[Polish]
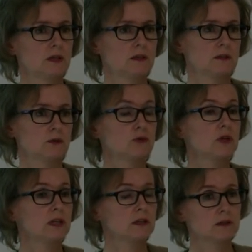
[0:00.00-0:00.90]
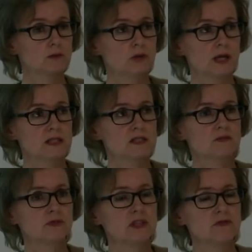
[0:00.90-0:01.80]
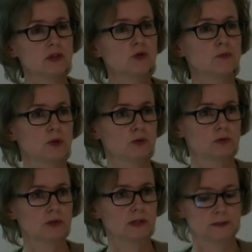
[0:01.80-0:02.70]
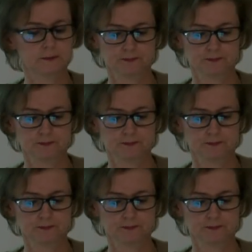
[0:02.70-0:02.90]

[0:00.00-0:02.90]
e, której, która jest w niewielu produktach.